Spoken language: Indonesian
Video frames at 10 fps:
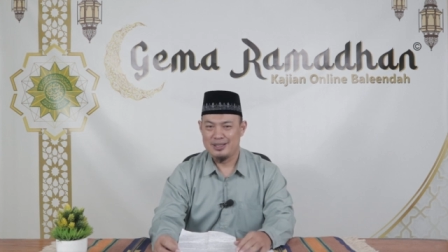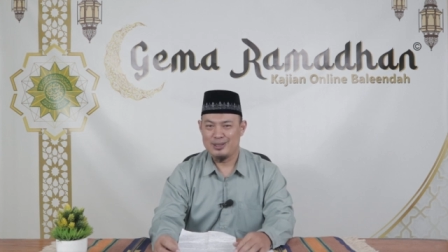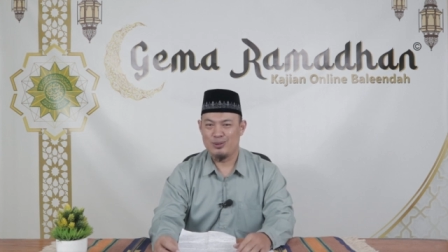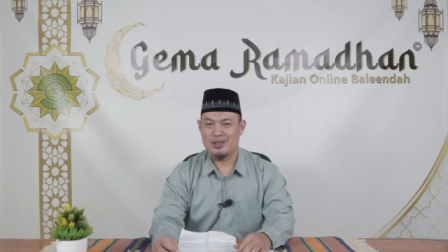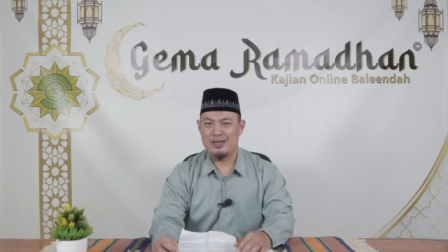
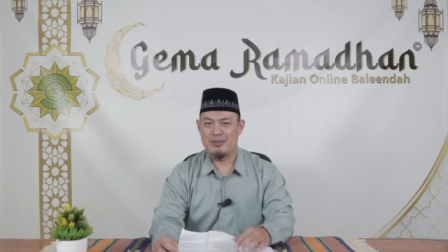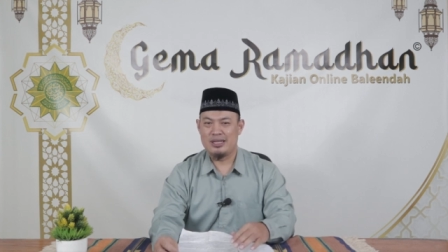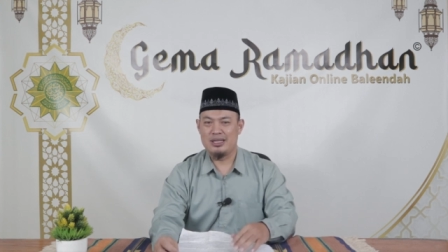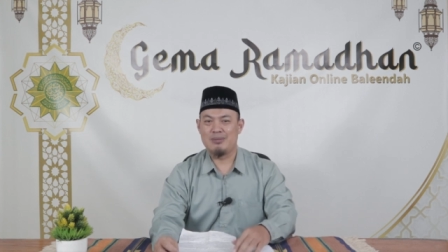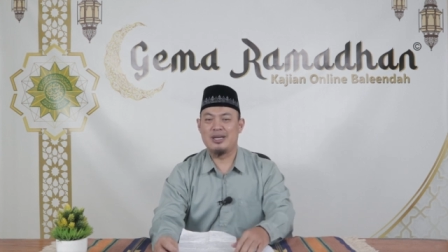terutama
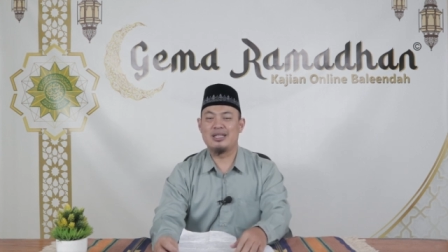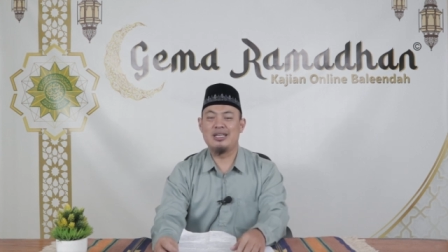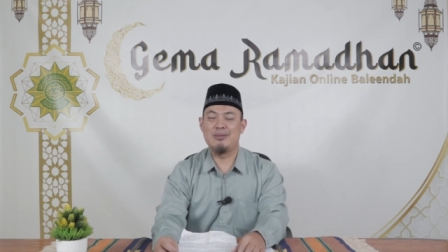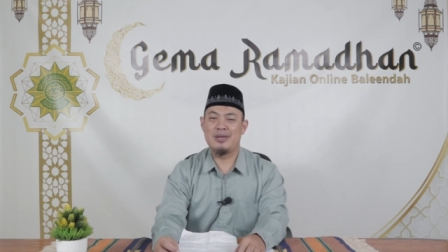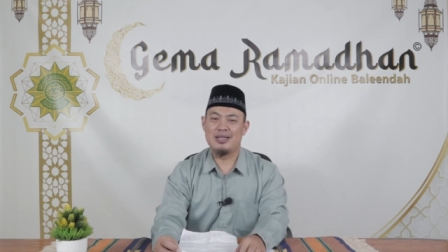nikmat
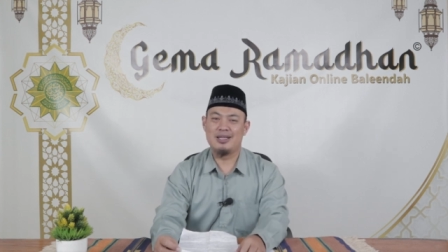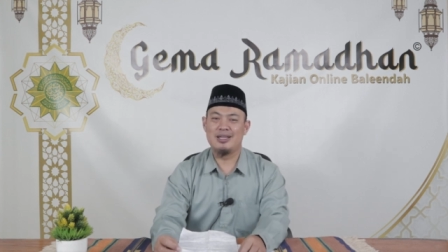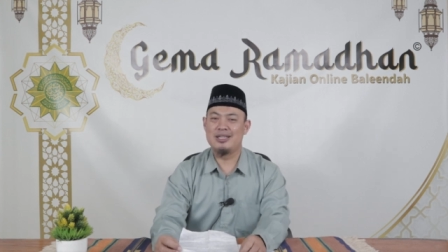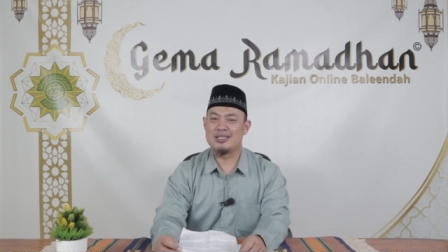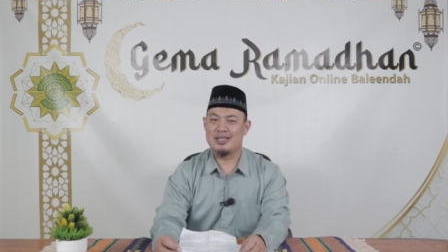iman
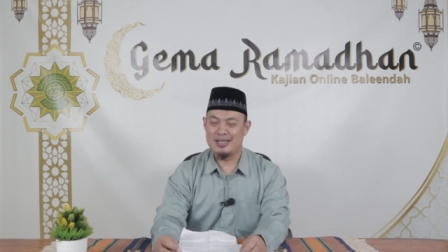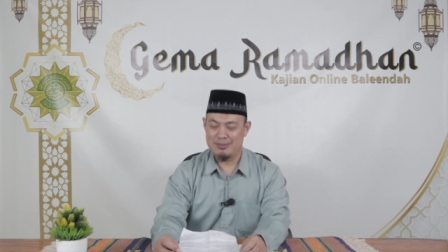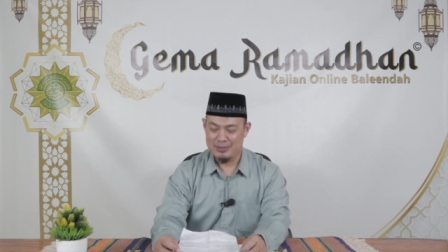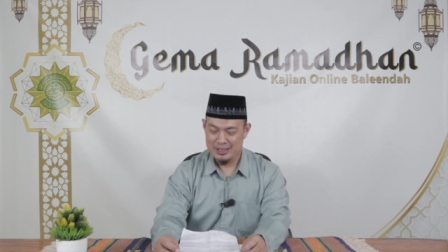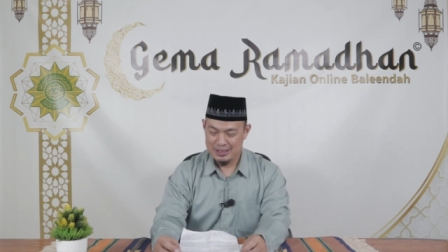dan
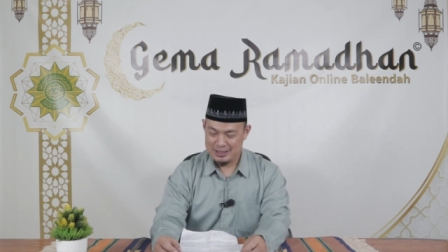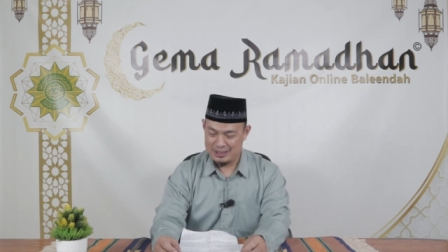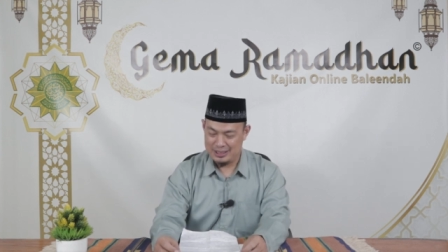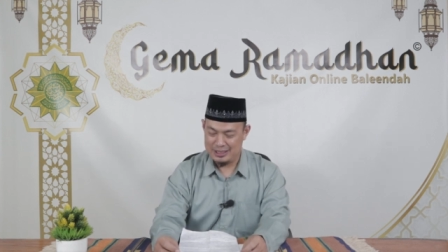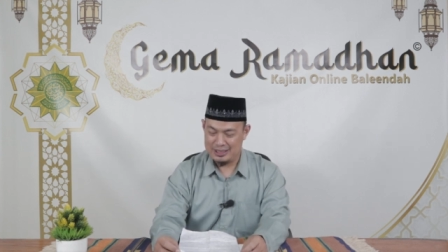Islam
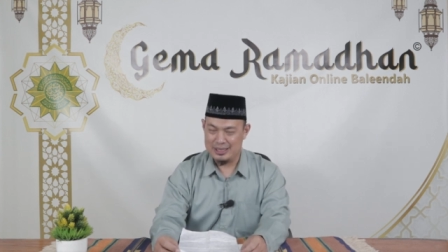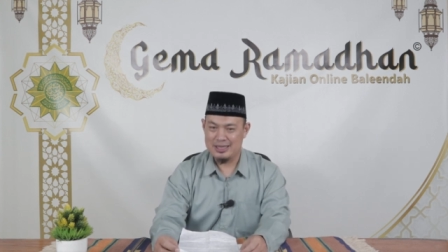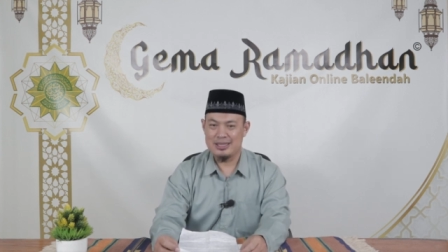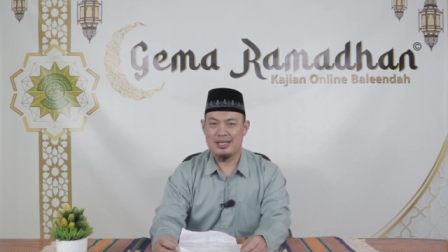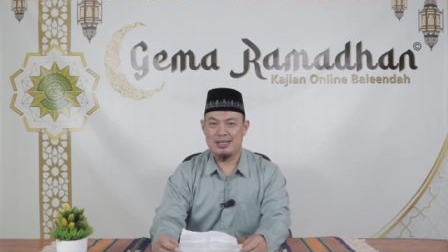
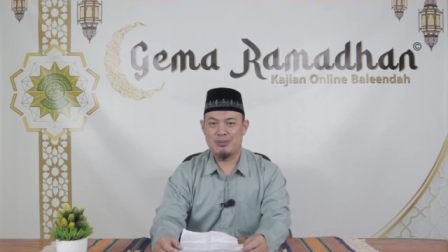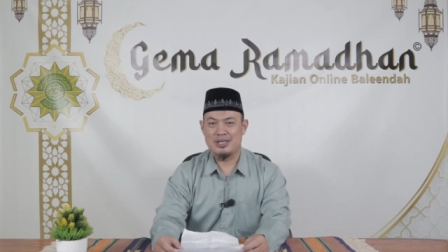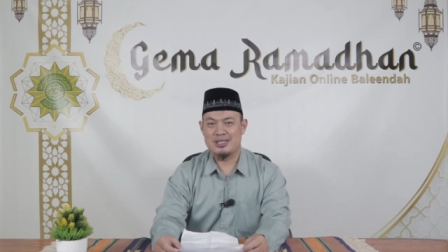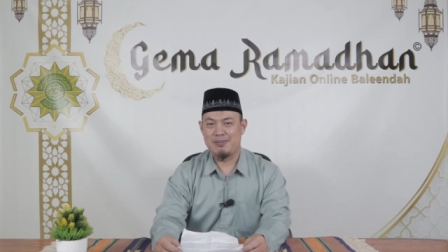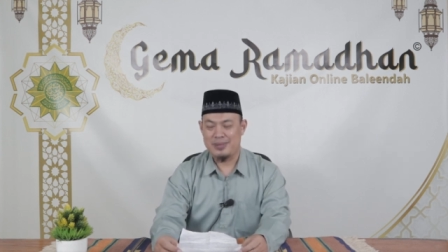sehingga dalam
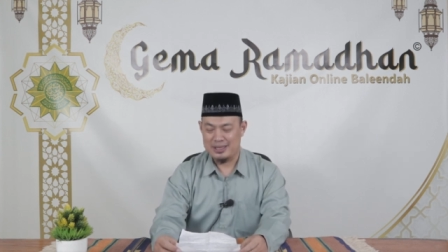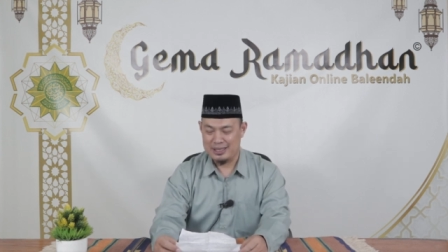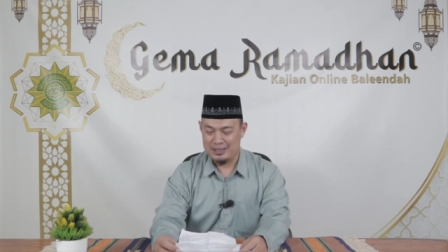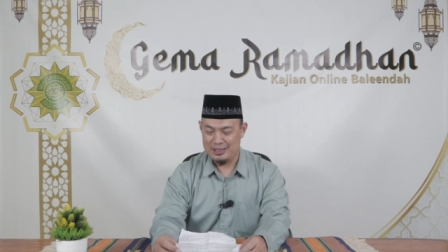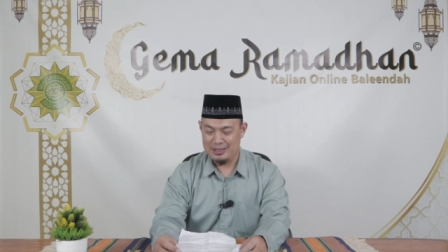
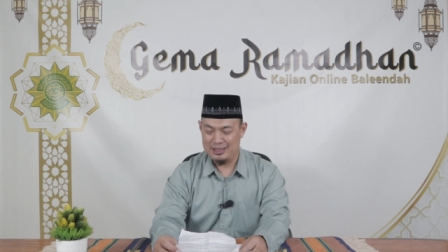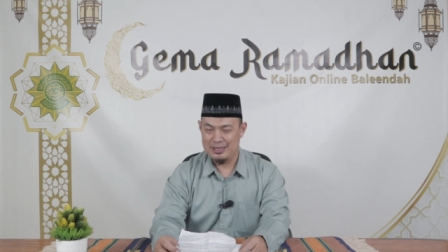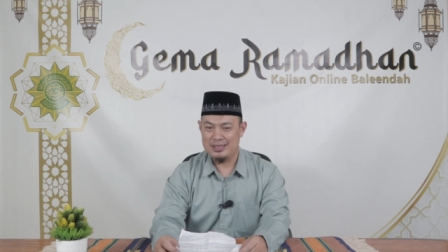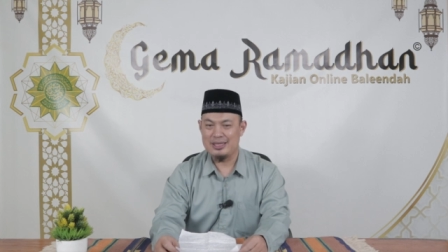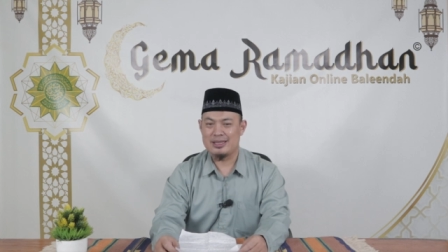kesempatan
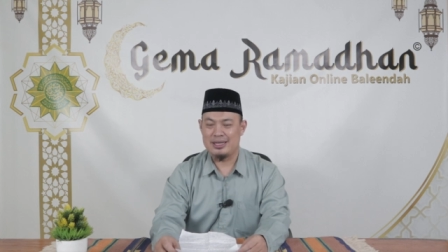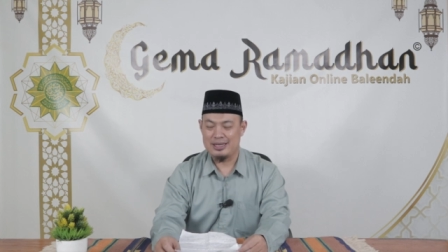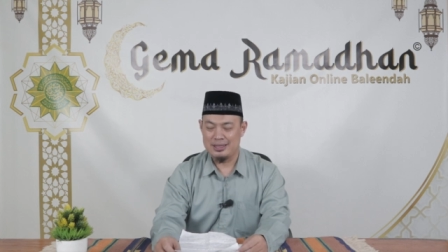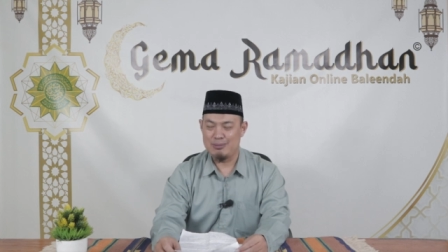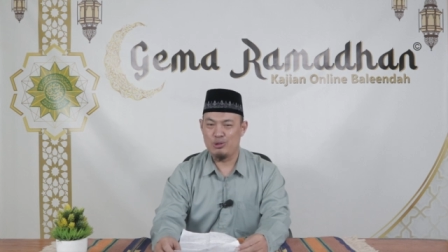ini
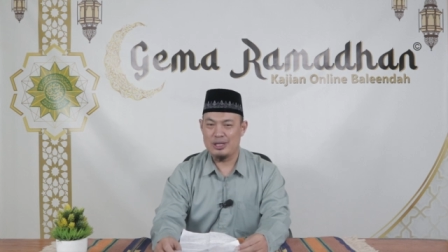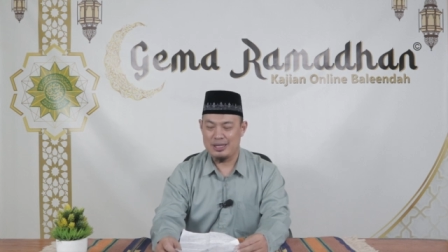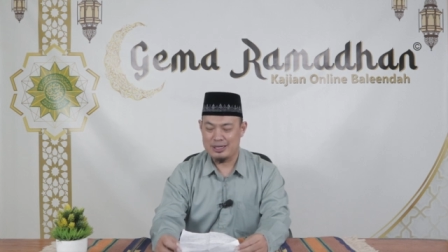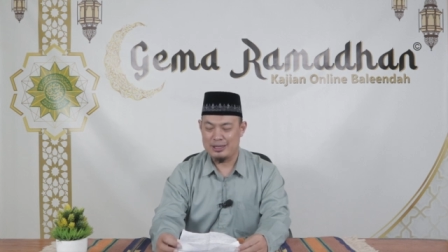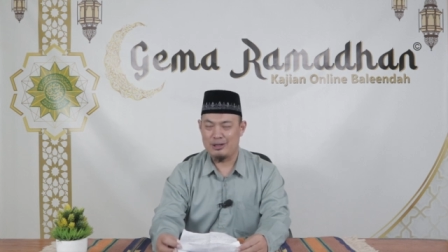kita
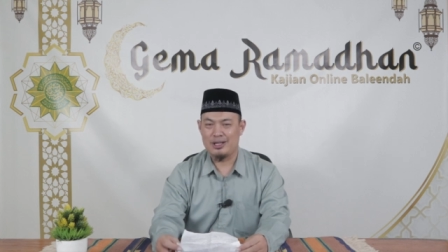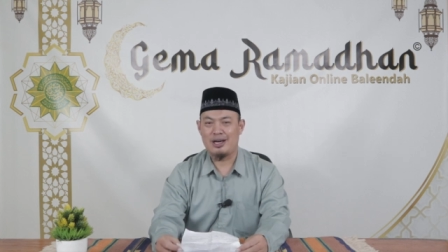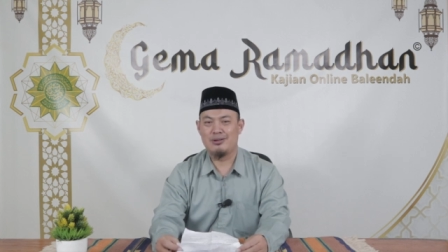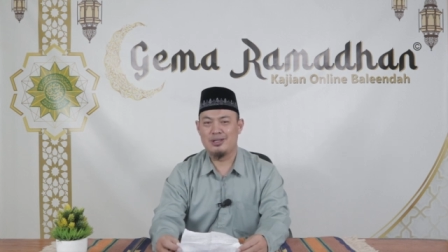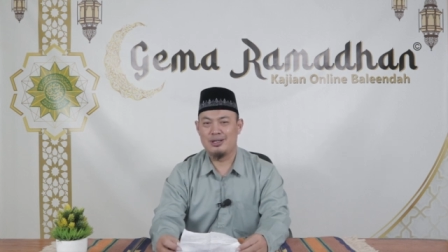dimudahkan oleh
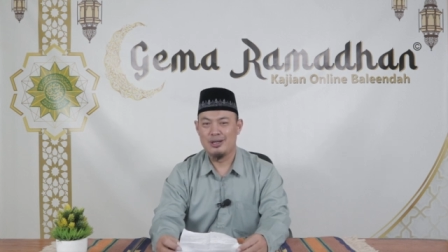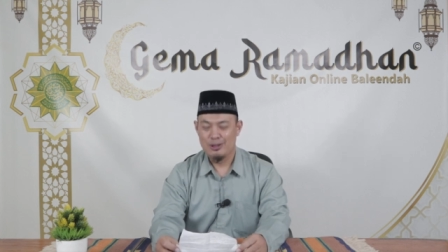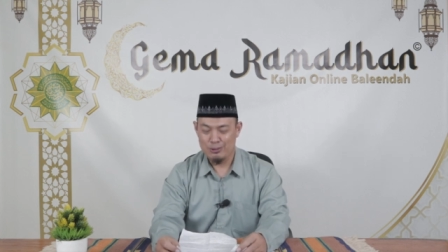Allah